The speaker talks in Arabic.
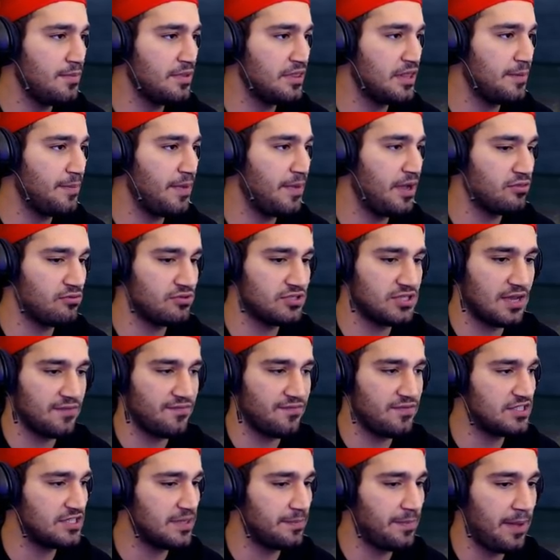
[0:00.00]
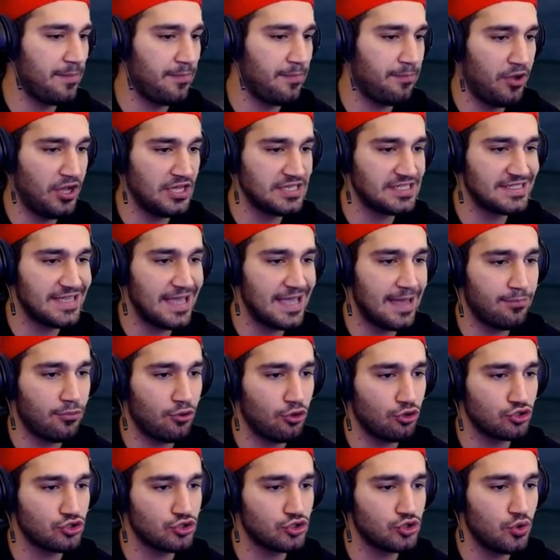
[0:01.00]
مثل ما انتم شايفين شباب حساب
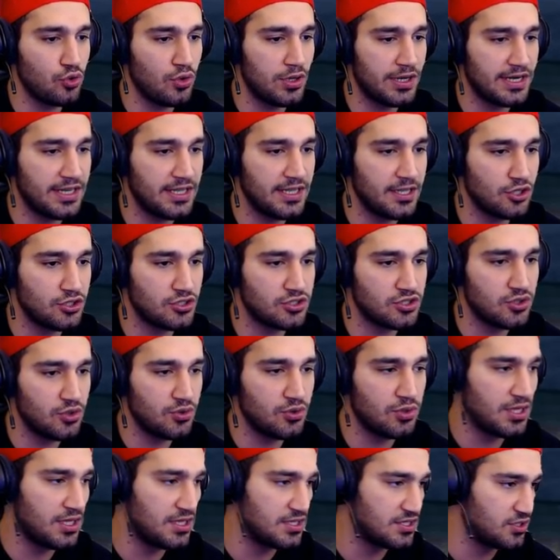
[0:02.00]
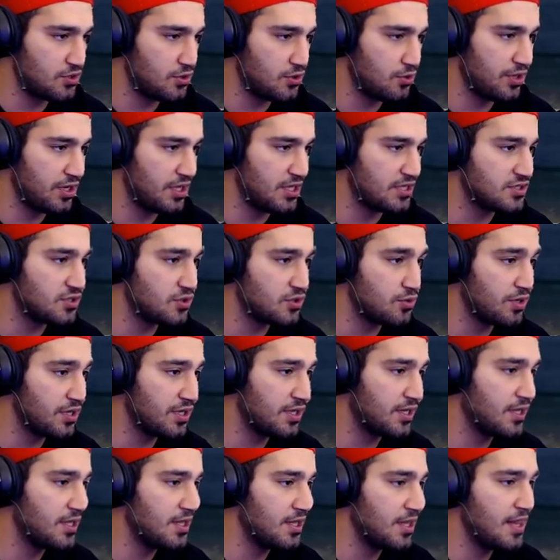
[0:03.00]
اسطوري اسطوري اسطوري
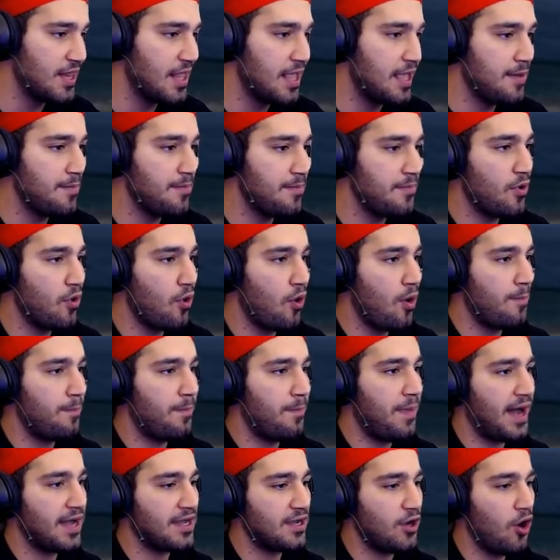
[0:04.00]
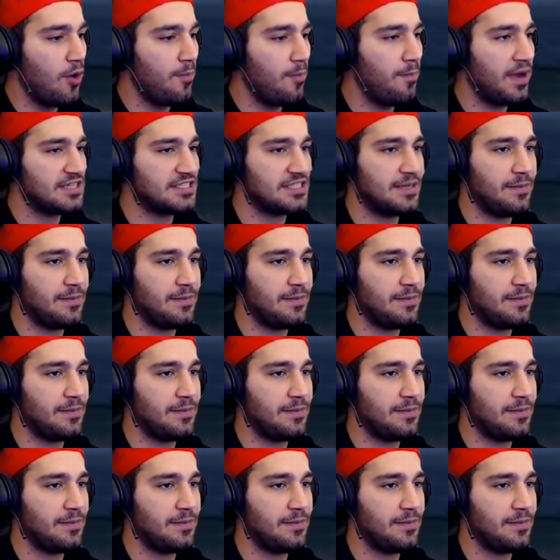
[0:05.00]
اسطوري اوبا اوبا